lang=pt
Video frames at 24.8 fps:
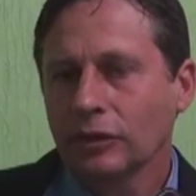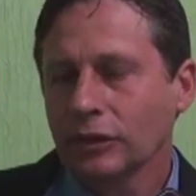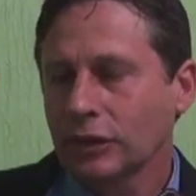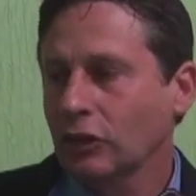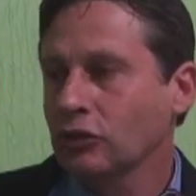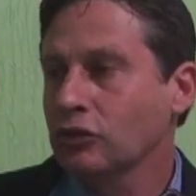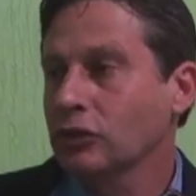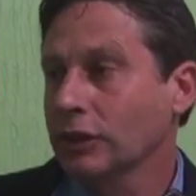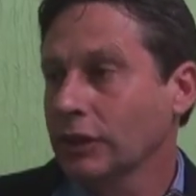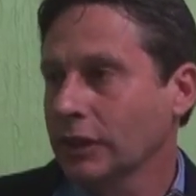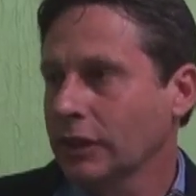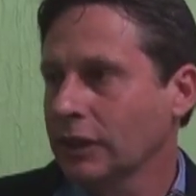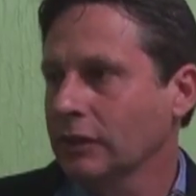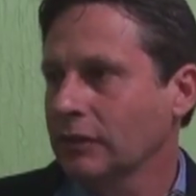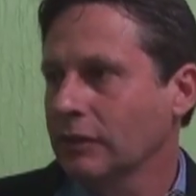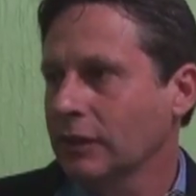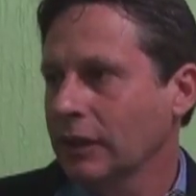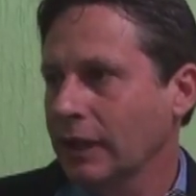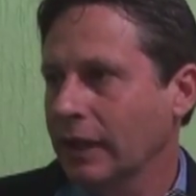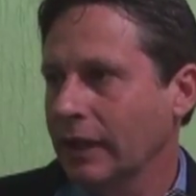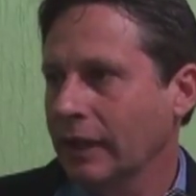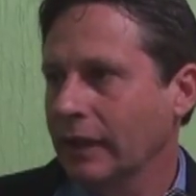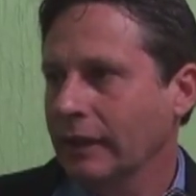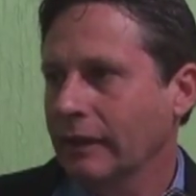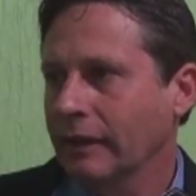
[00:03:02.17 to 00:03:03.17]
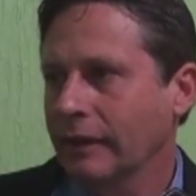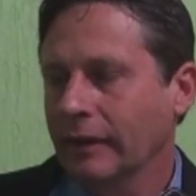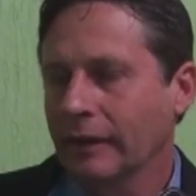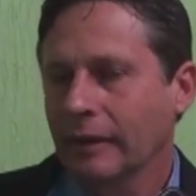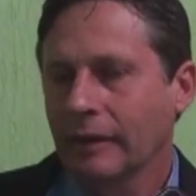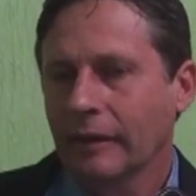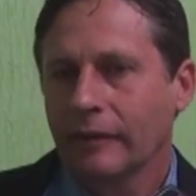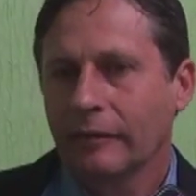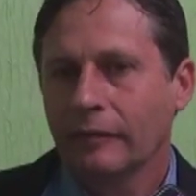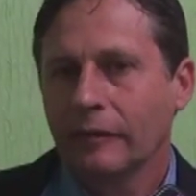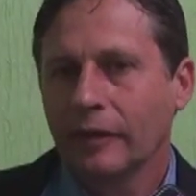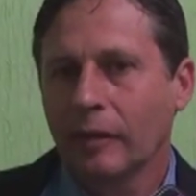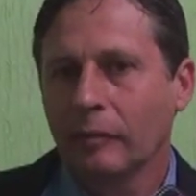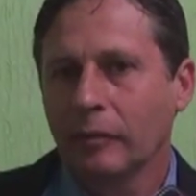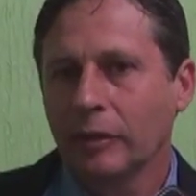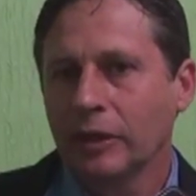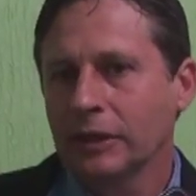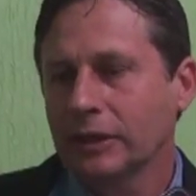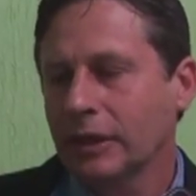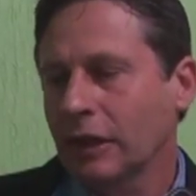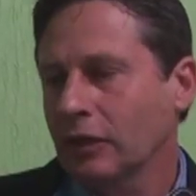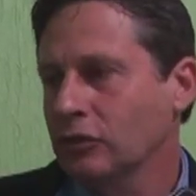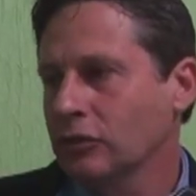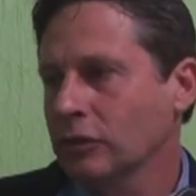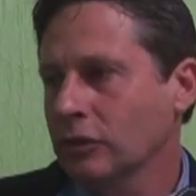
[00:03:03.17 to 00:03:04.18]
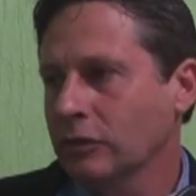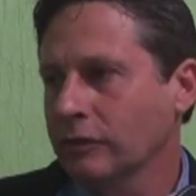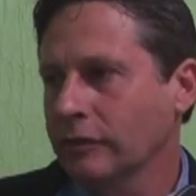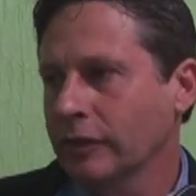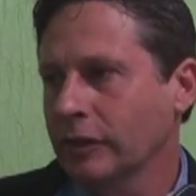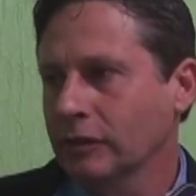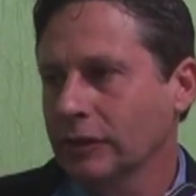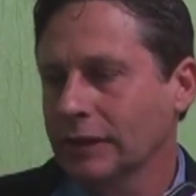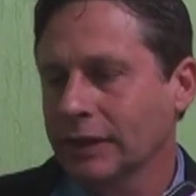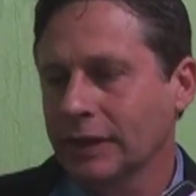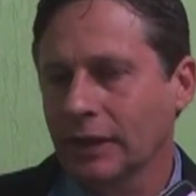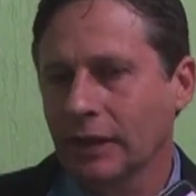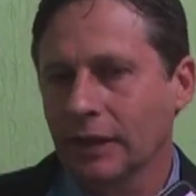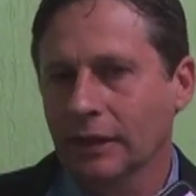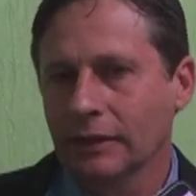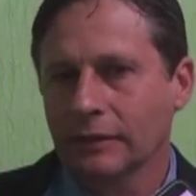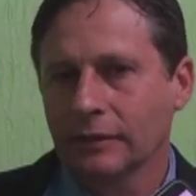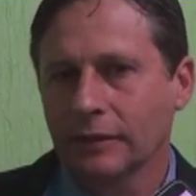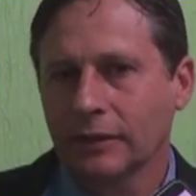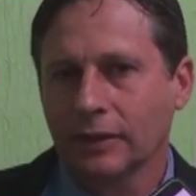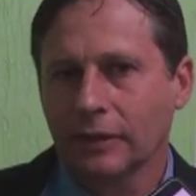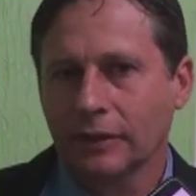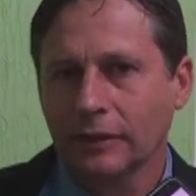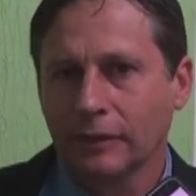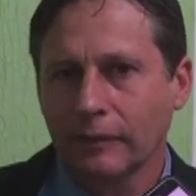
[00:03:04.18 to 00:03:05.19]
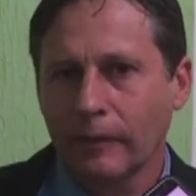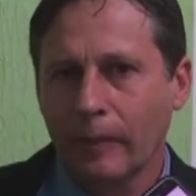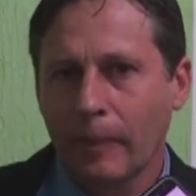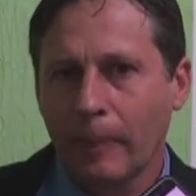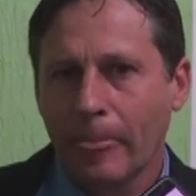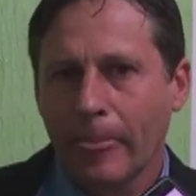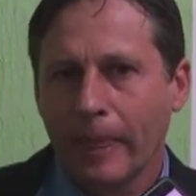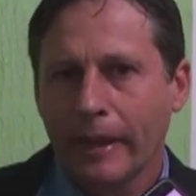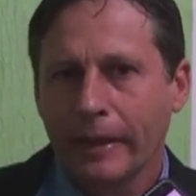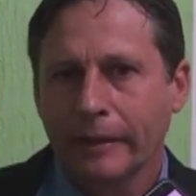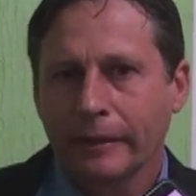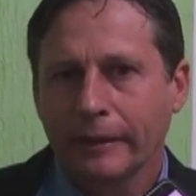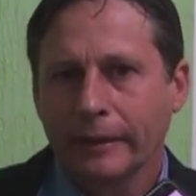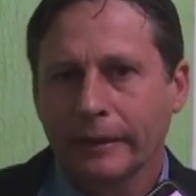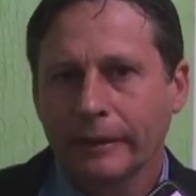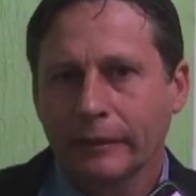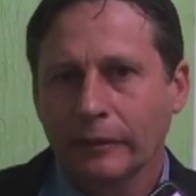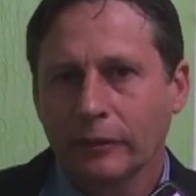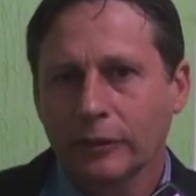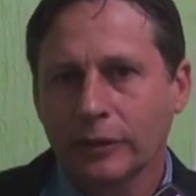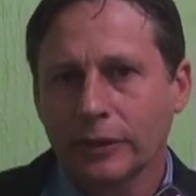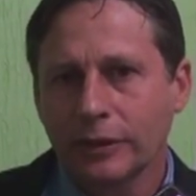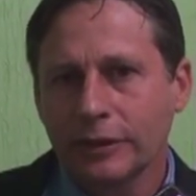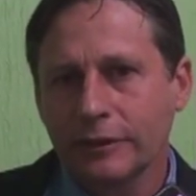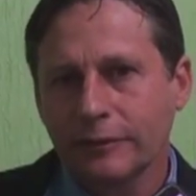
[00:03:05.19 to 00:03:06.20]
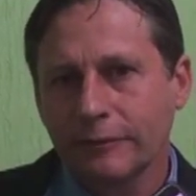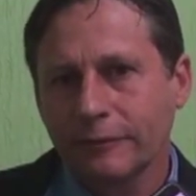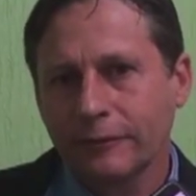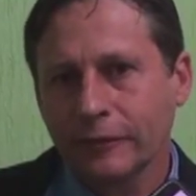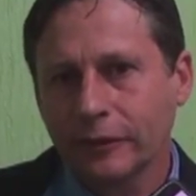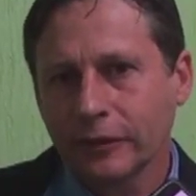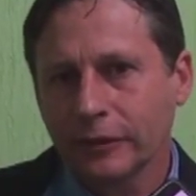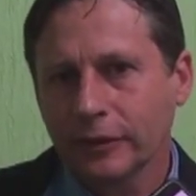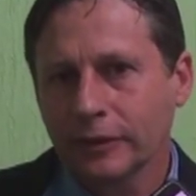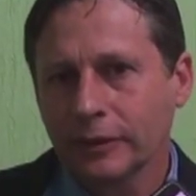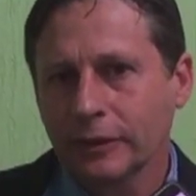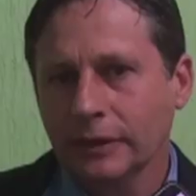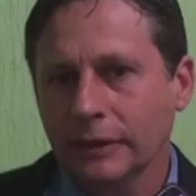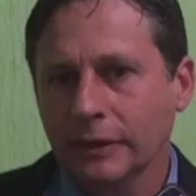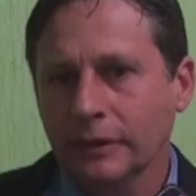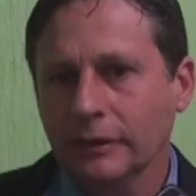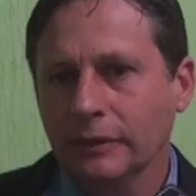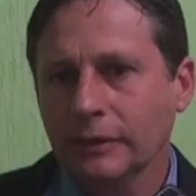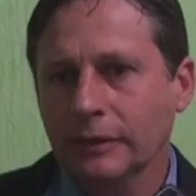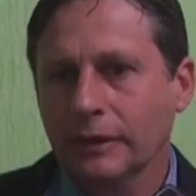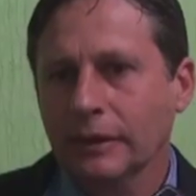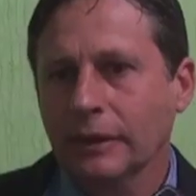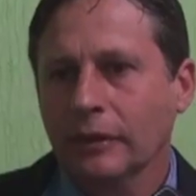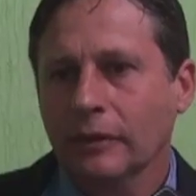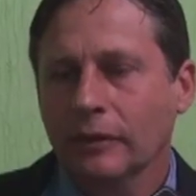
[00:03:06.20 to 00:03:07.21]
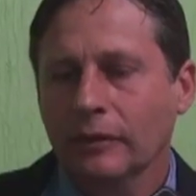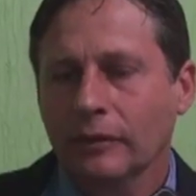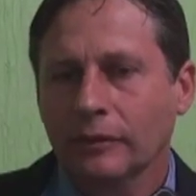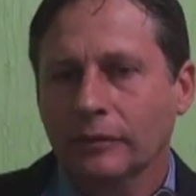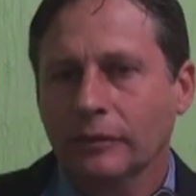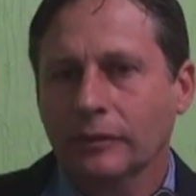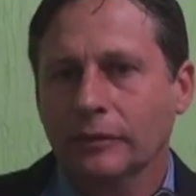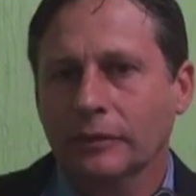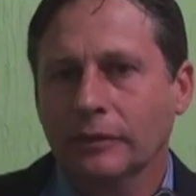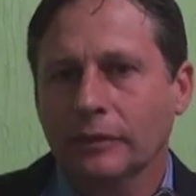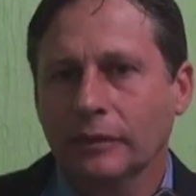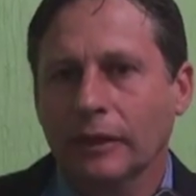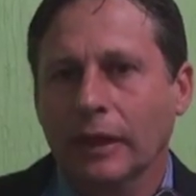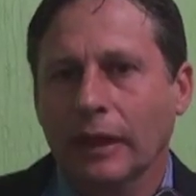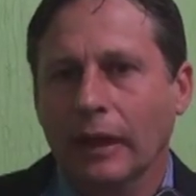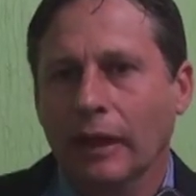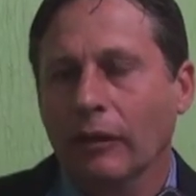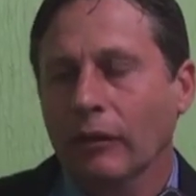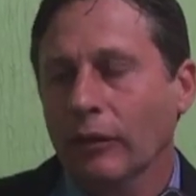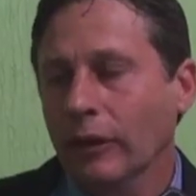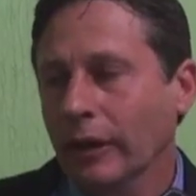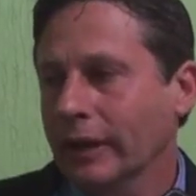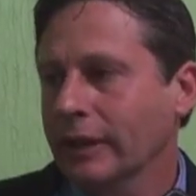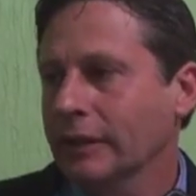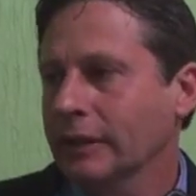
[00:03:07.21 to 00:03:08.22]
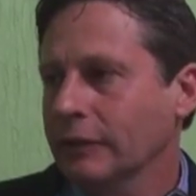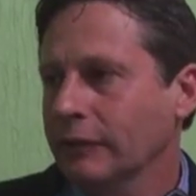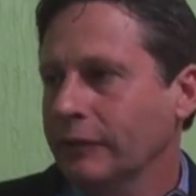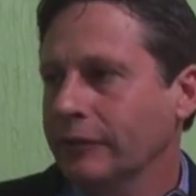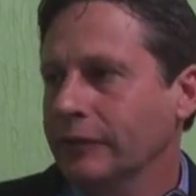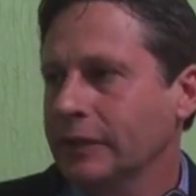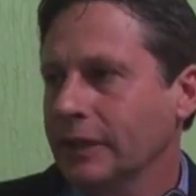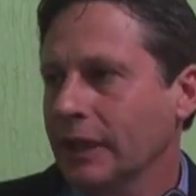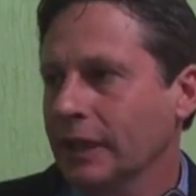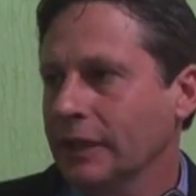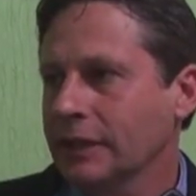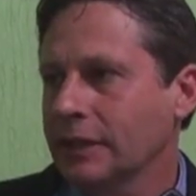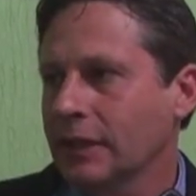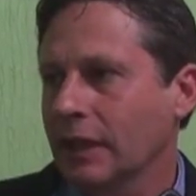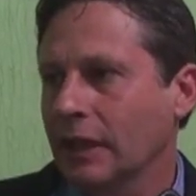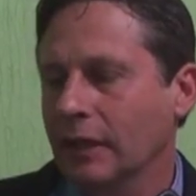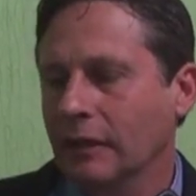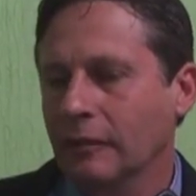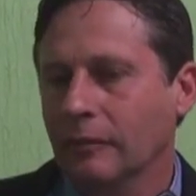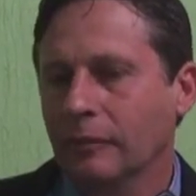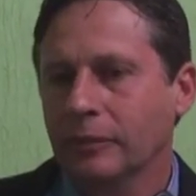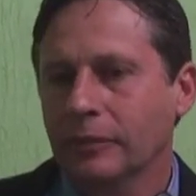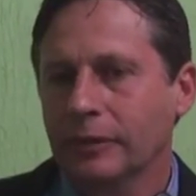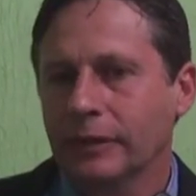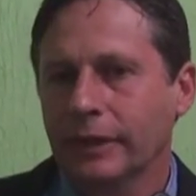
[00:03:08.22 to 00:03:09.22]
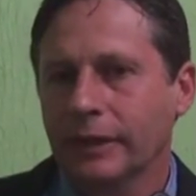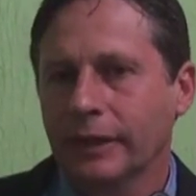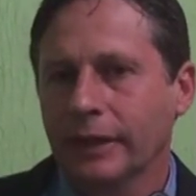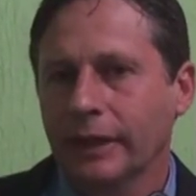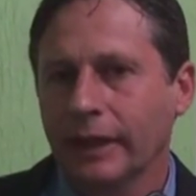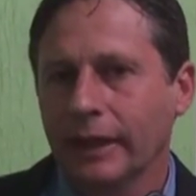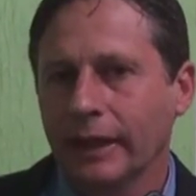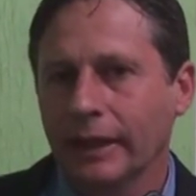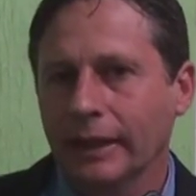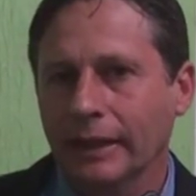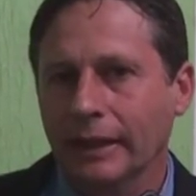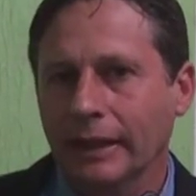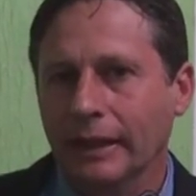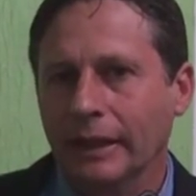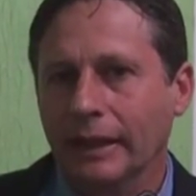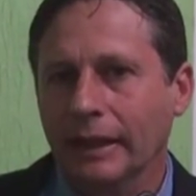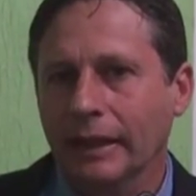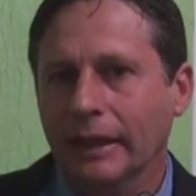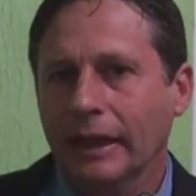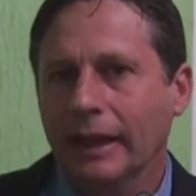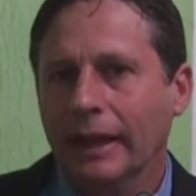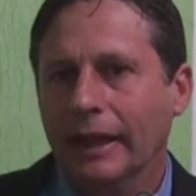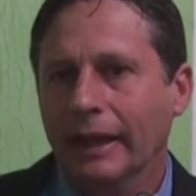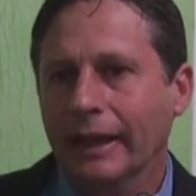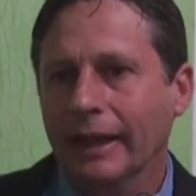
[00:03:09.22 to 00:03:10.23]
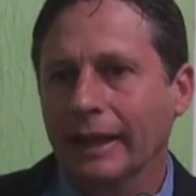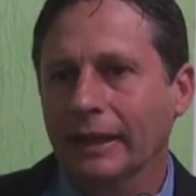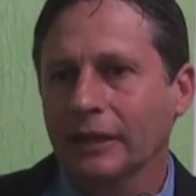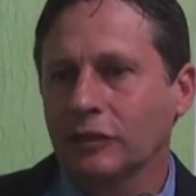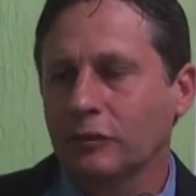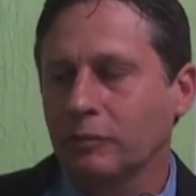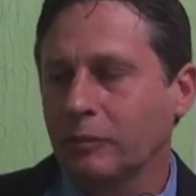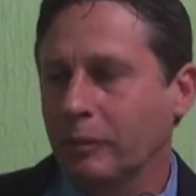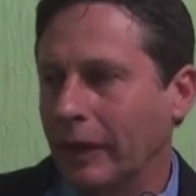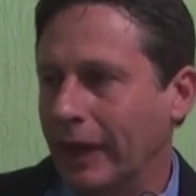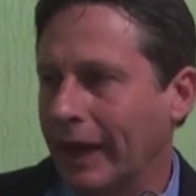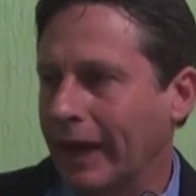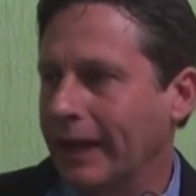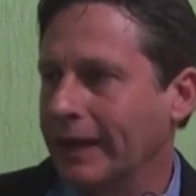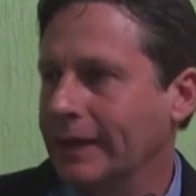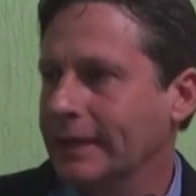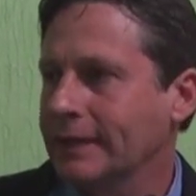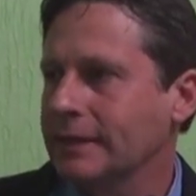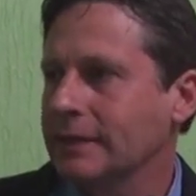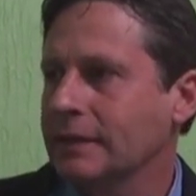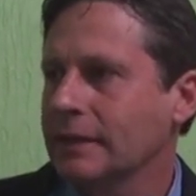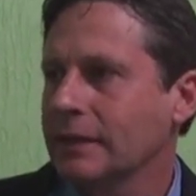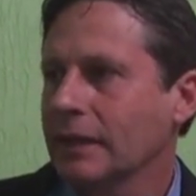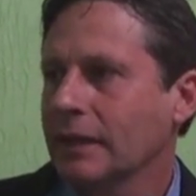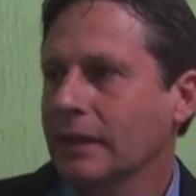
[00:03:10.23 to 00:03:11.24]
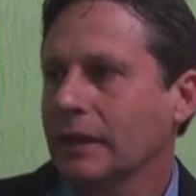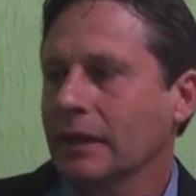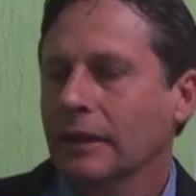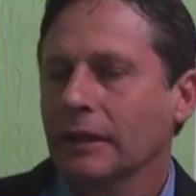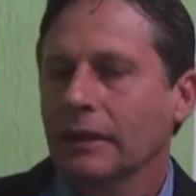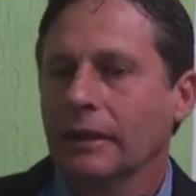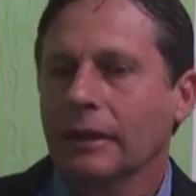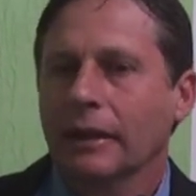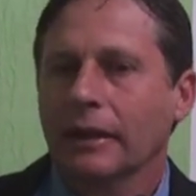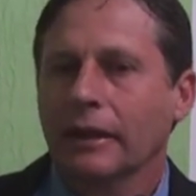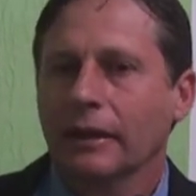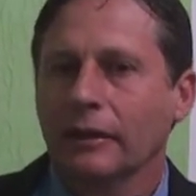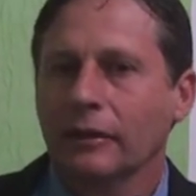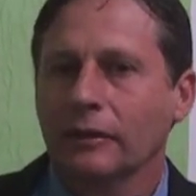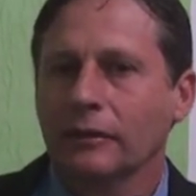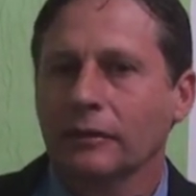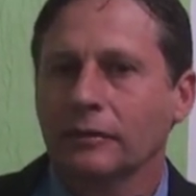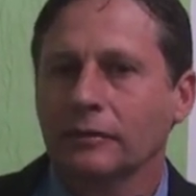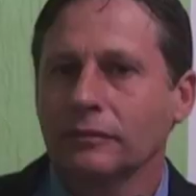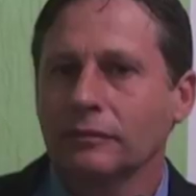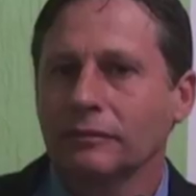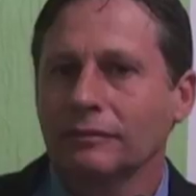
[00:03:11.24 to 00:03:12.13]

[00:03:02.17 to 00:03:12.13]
nos ajudando lá viabilizar junto ao governo do estado. Então, hoje foi a hora de oficializar, porque a, aqueles pais, é,